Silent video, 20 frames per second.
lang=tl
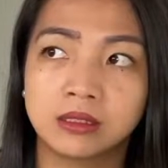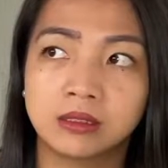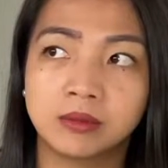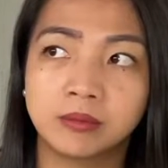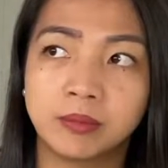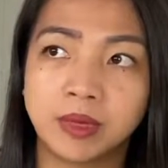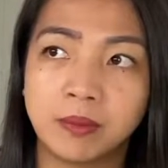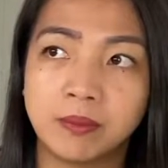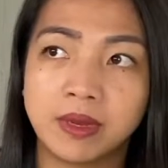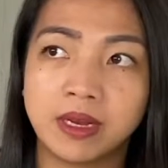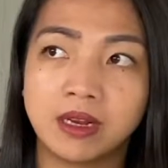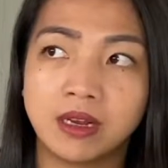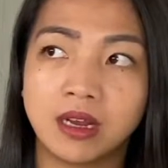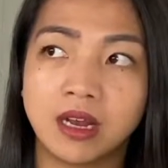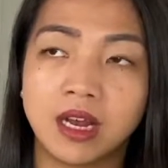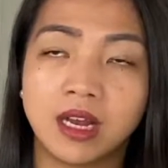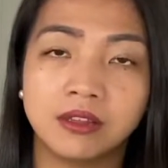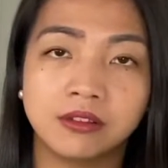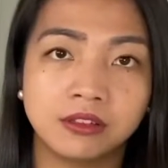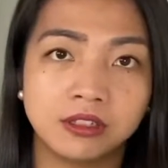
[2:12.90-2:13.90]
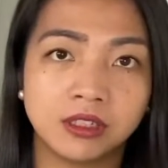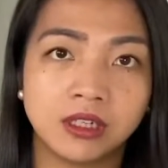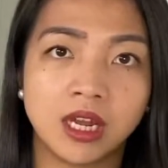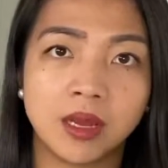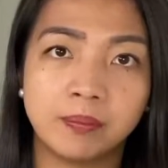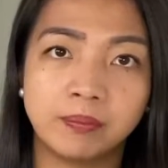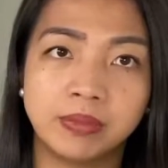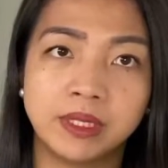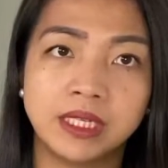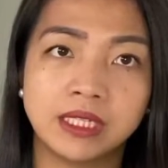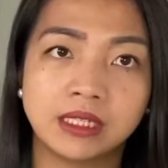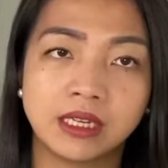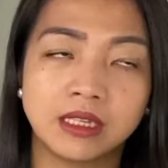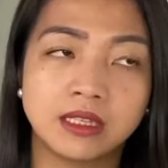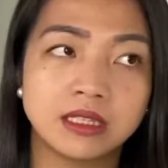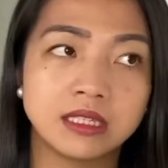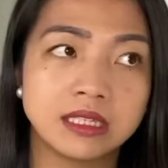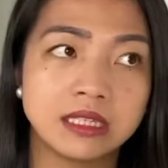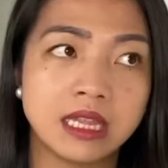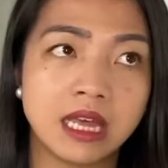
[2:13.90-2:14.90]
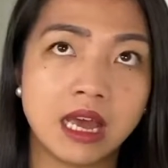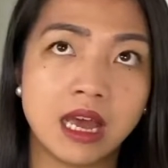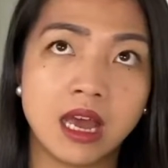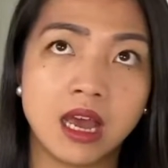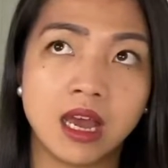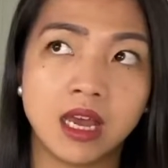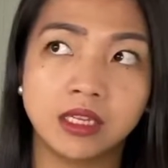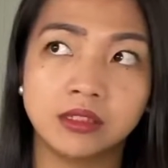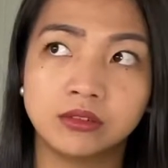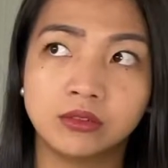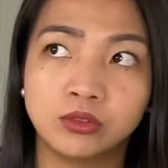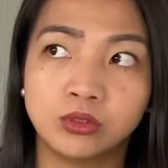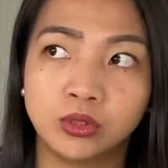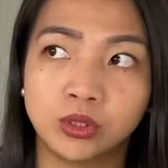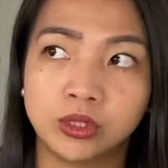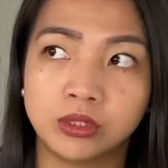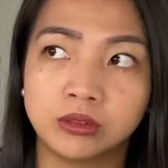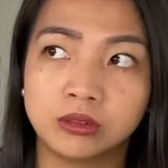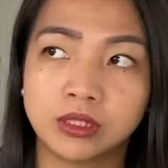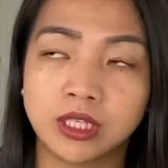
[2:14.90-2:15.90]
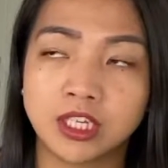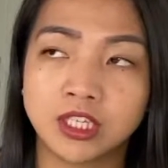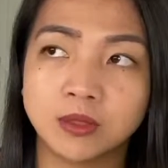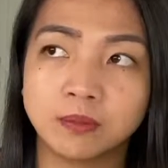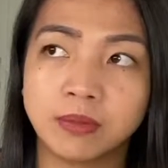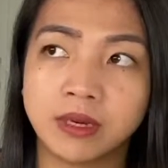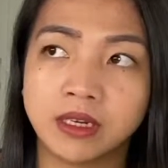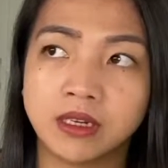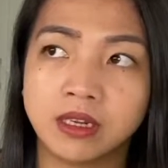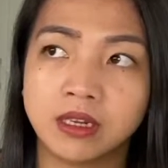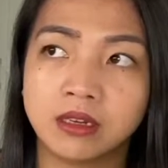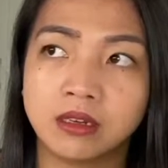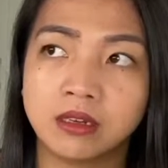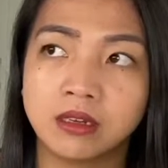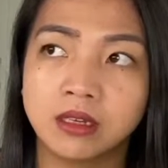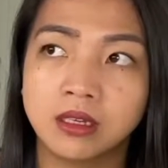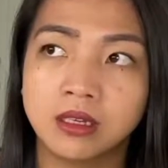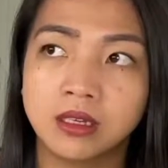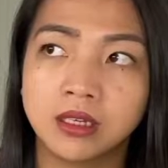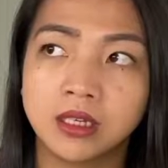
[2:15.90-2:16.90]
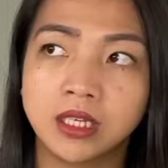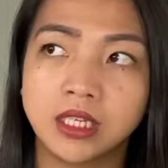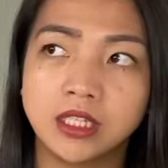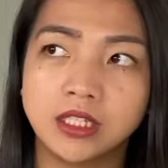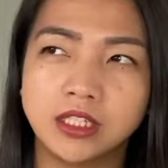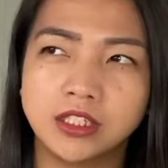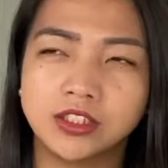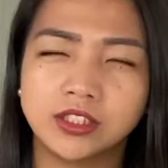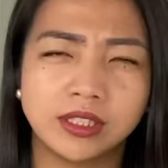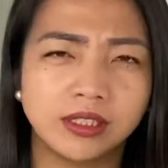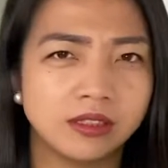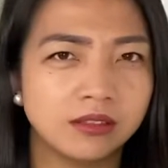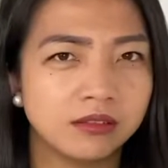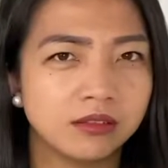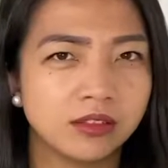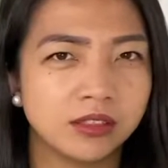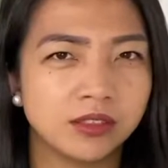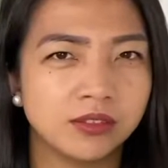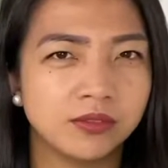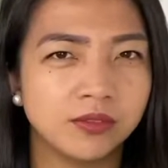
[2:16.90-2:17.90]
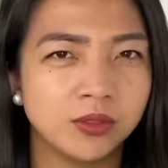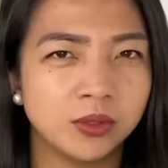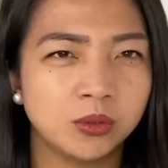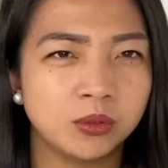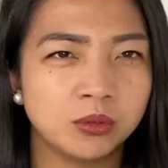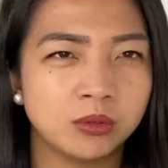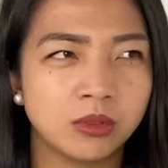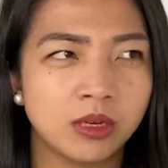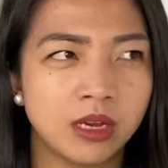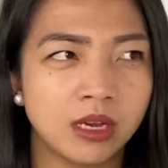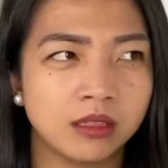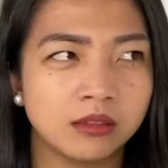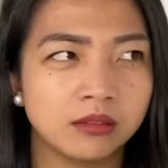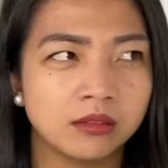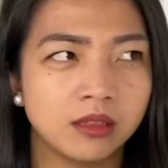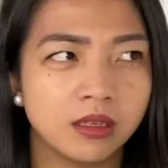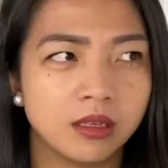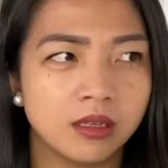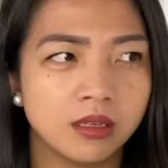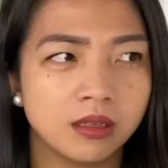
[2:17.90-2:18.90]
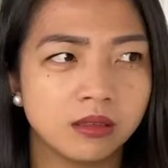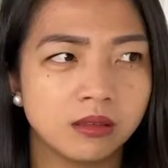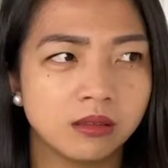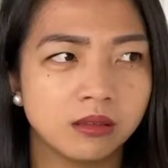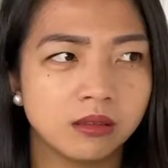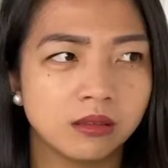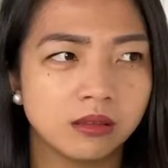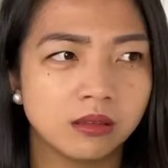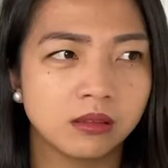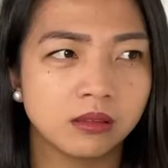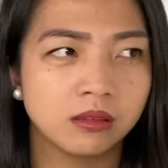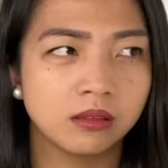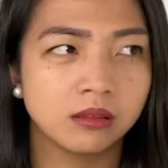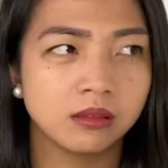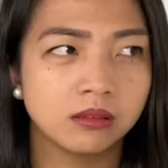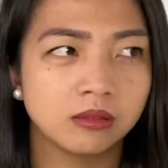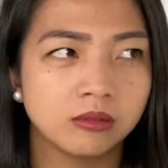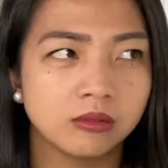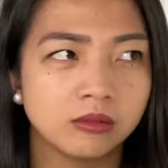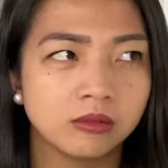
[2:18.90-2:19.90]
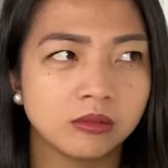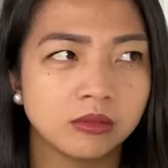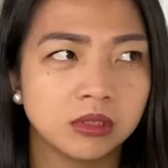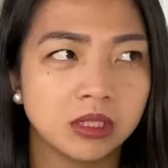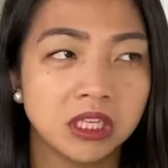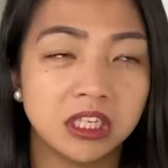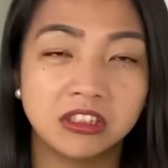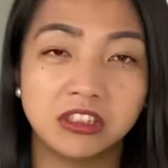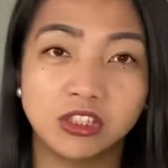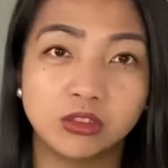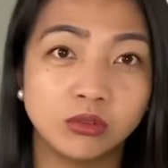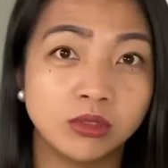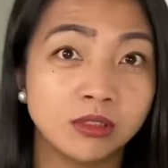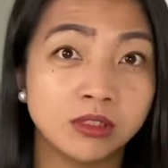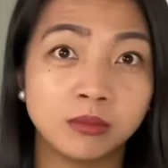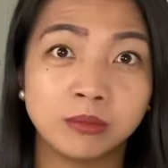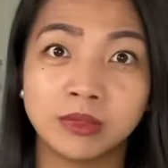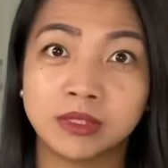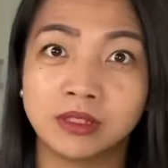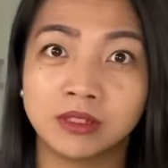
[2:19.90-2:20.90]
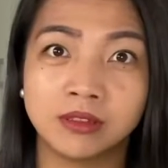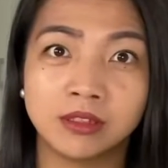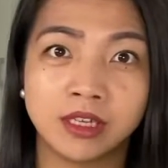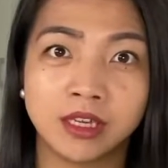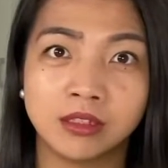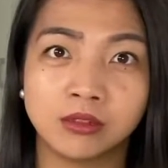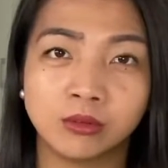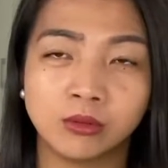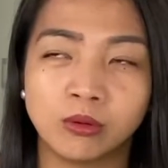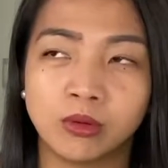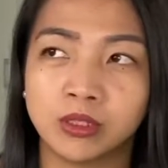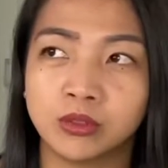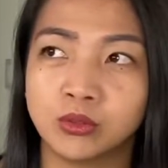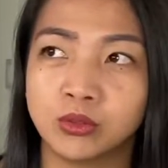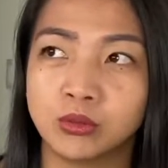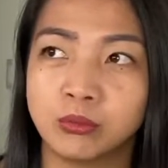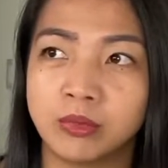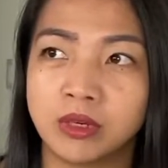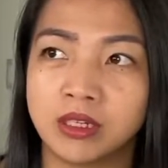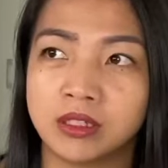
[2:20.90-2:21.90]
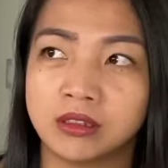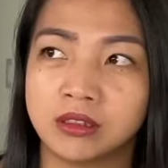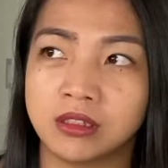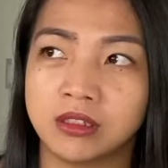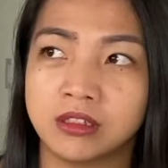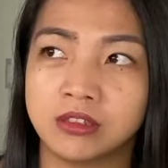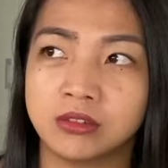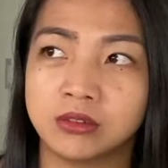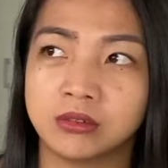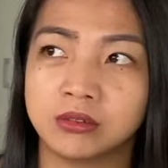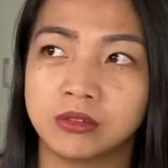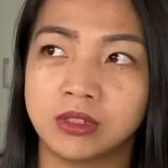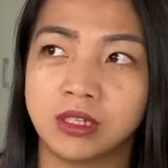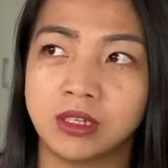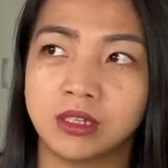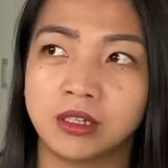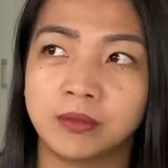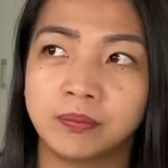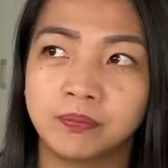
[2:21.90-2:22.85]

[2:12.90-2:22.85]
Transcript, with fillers: may mga other applicants na andon. Tapos parang initial interview ata. Hindi ko na din matandaan kung ano yung mga tinanong nila.